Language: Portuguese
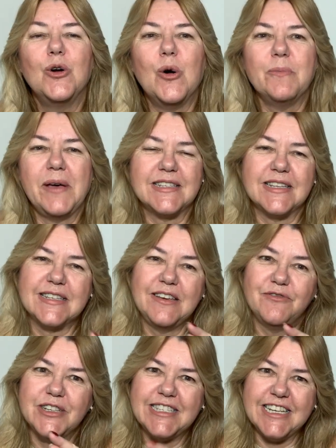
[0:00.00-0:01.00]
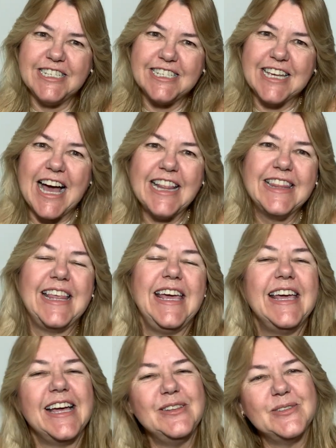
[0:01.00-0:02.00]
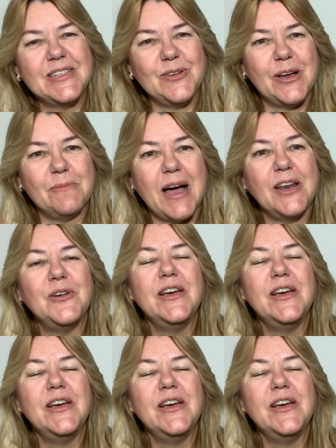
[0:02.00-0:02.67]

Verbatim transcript: com peças que você já tem aí no seu armário.